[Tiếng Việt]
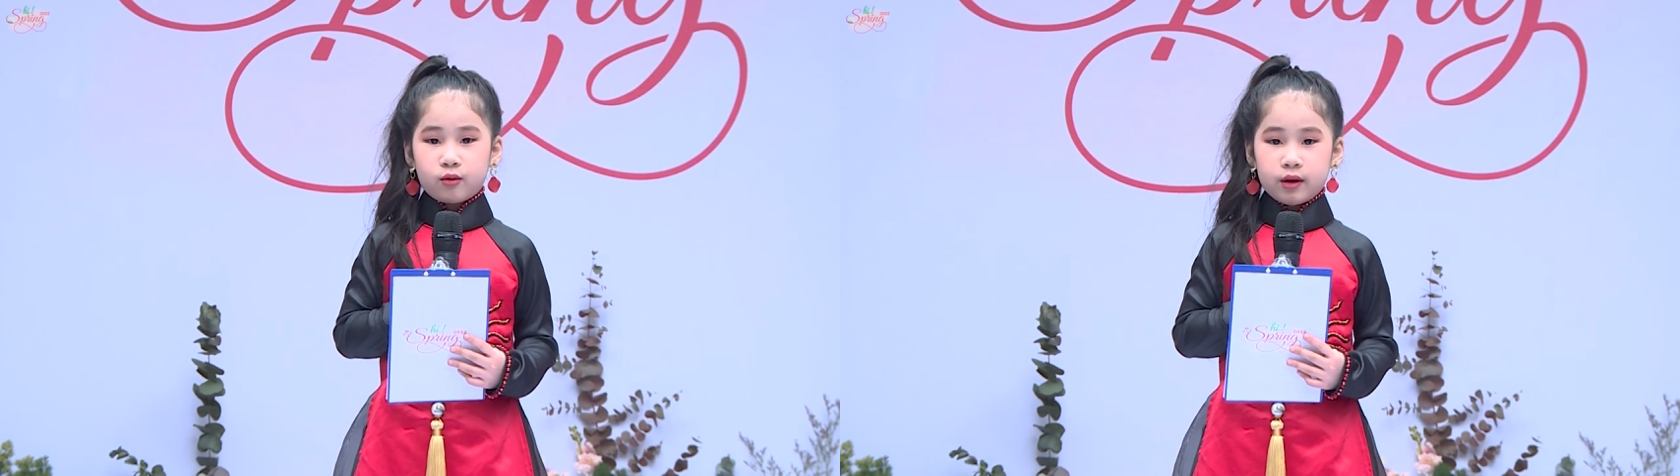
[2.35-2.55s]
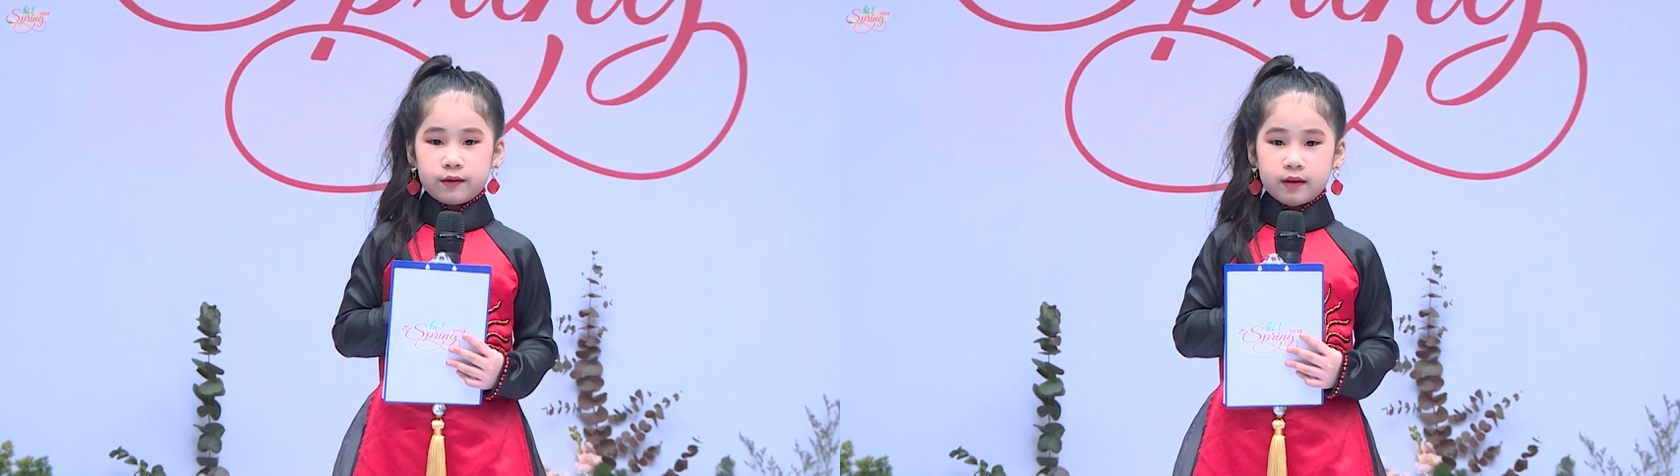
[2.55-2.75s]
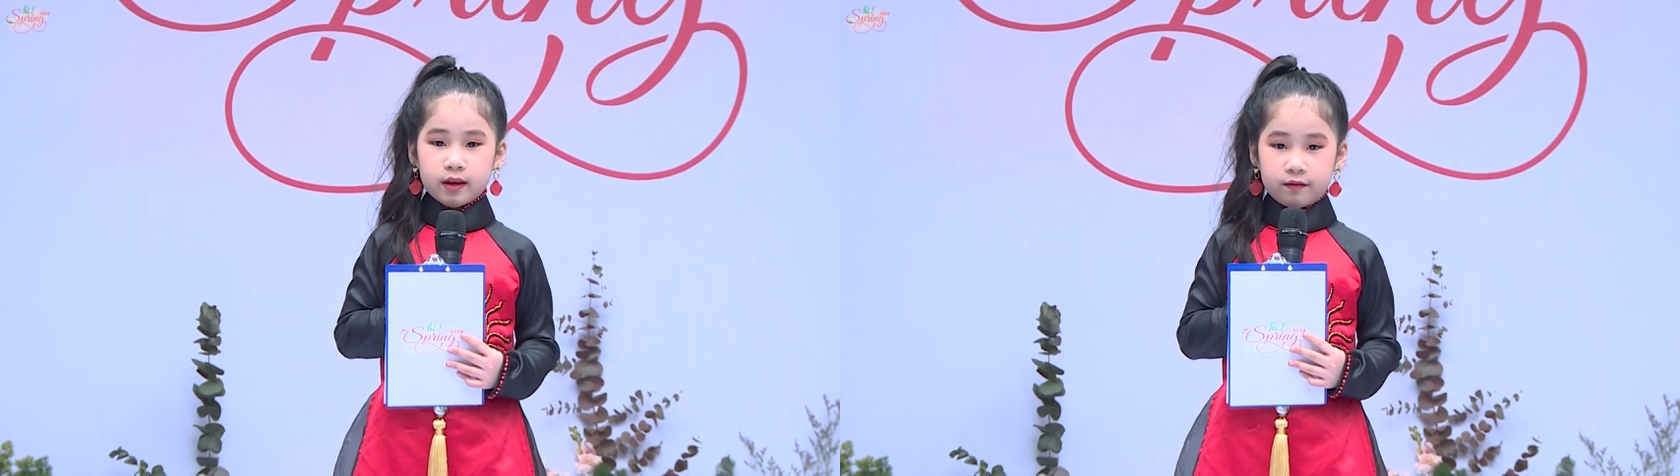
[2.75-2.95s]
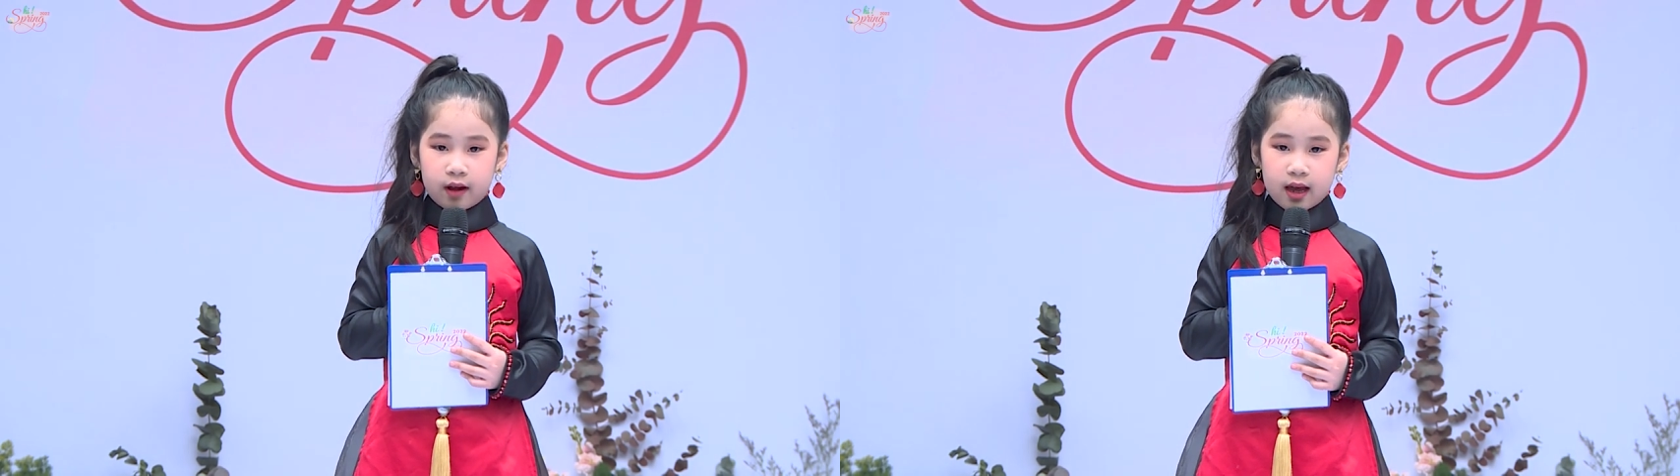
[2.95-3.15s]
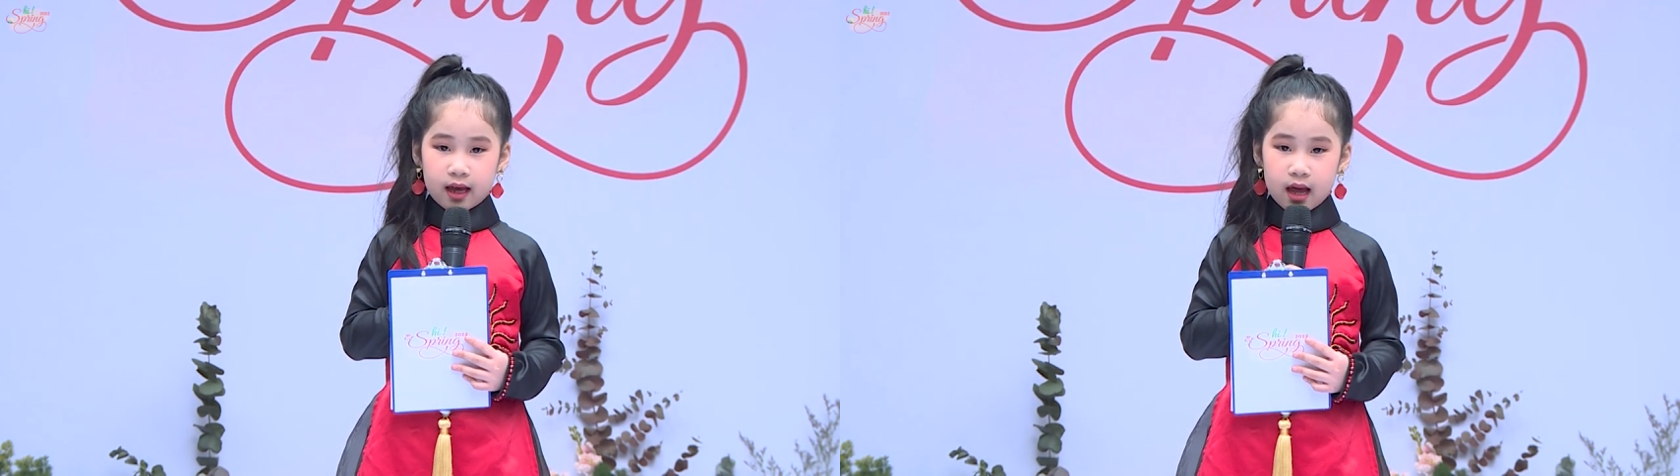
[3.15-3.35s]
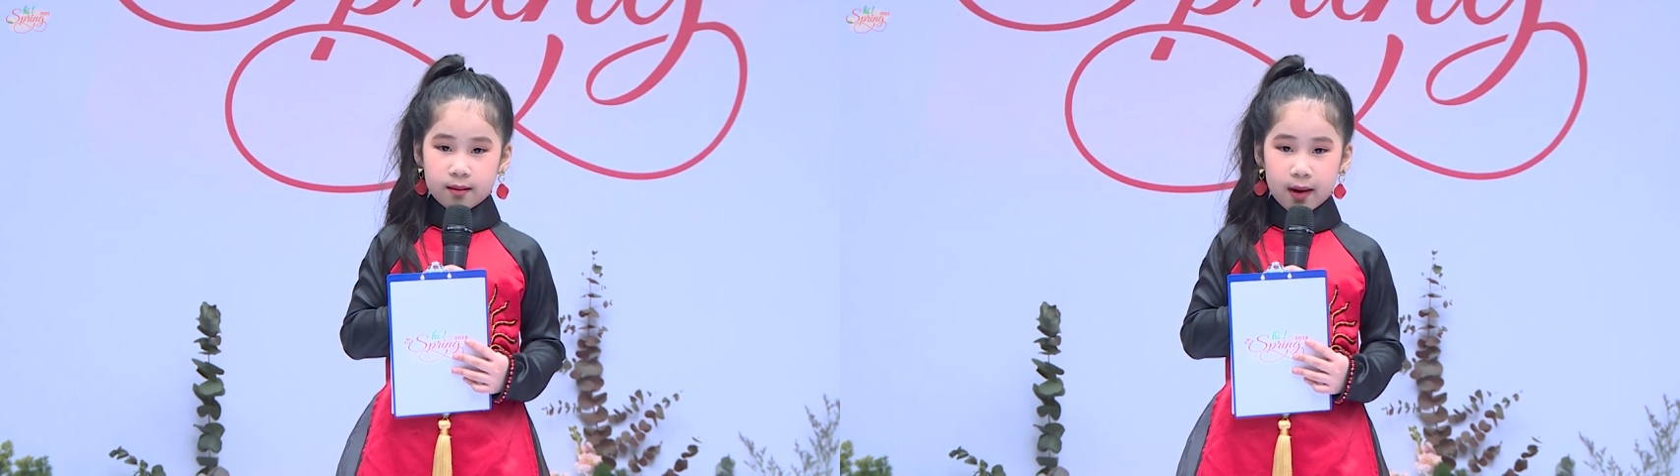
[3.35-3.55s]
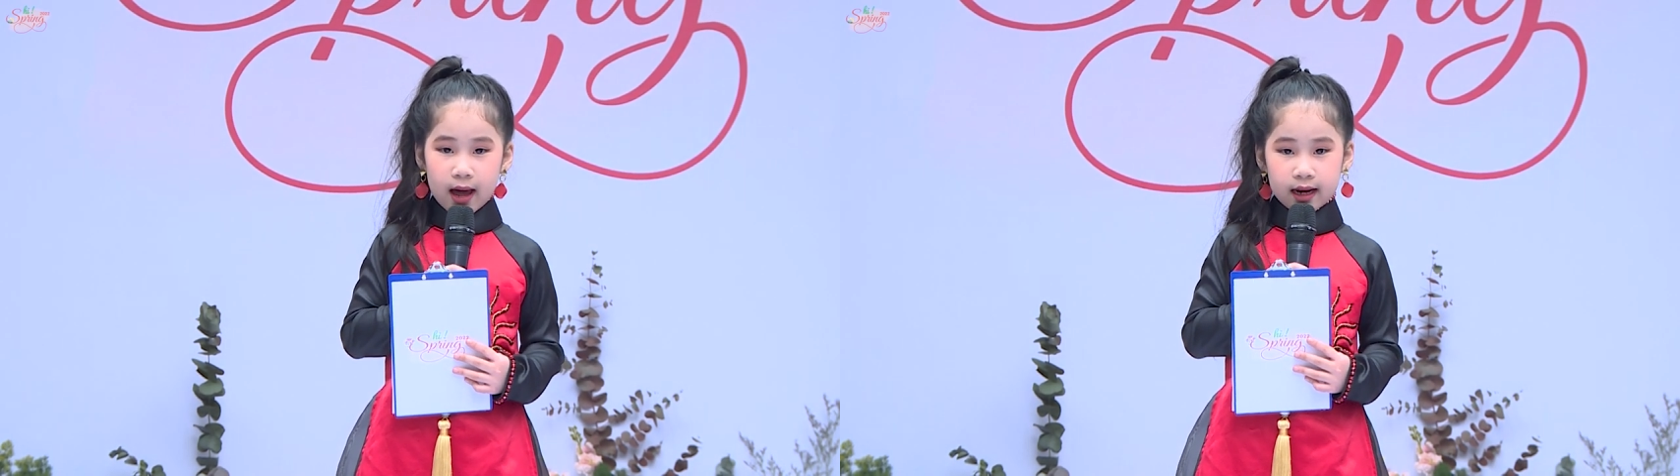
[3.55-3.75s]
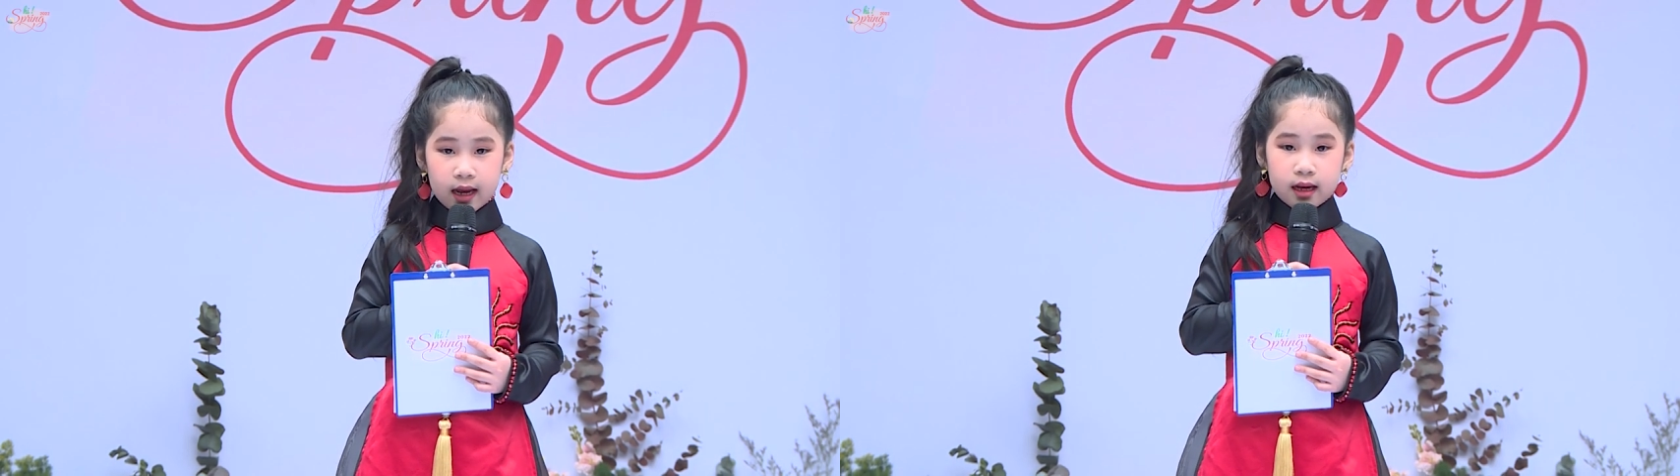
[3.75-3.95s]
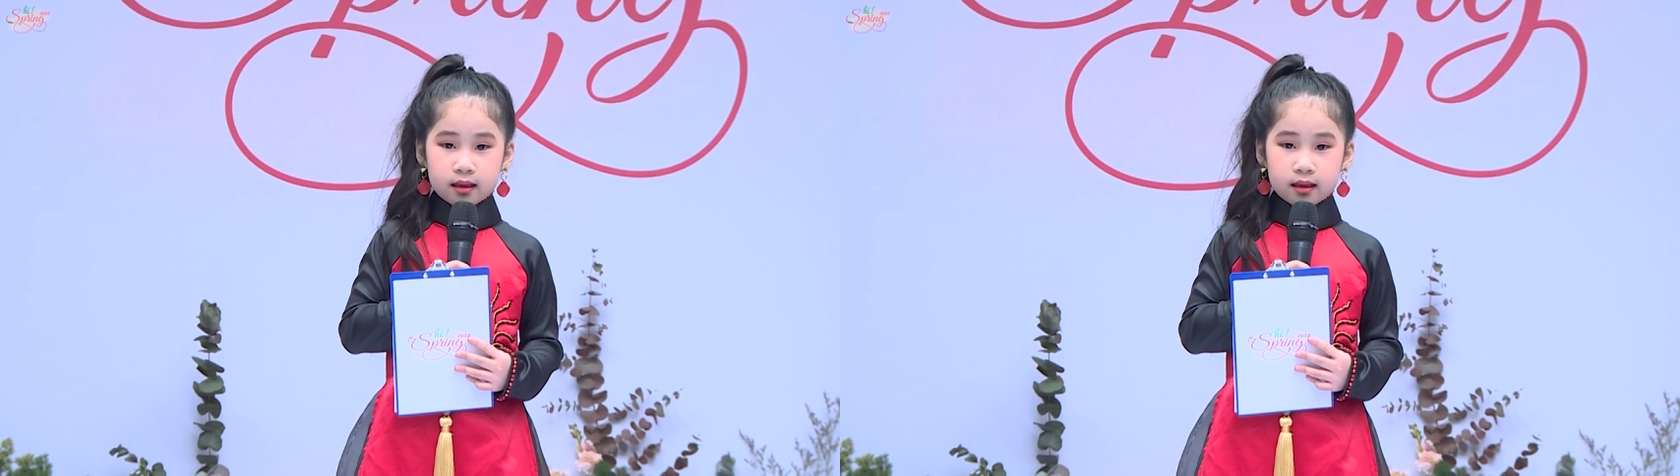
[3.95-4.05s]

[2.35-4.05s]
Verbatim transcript: quý vị và các bạn.